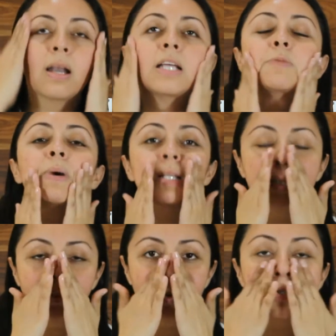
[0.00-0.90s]
La
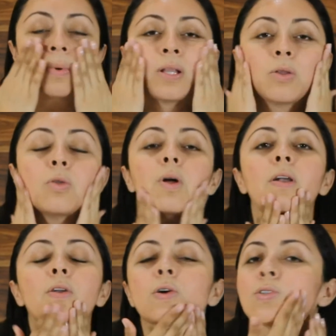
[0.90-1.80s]
esparcimos sobre todo
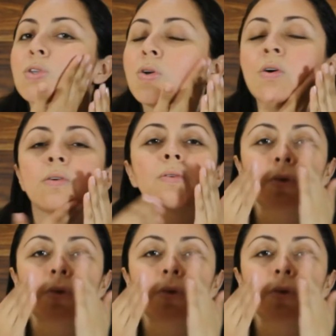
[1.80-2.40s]
el rostro.